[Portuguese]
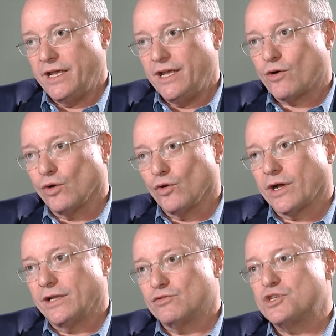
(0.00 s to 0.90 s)
e
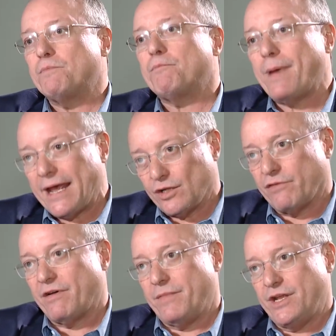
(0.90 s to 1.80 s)
colocando de pé
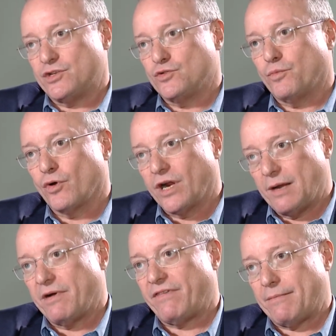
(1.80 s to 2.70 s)
novamente o
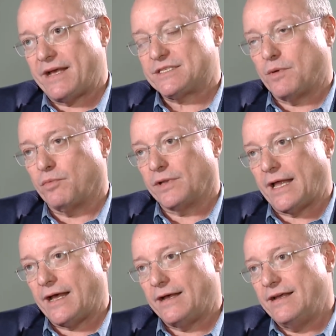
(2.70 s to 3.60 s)
programa Farmácia
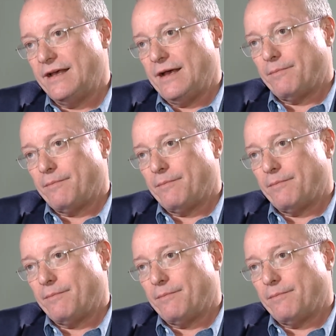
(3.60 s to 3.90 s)
Popular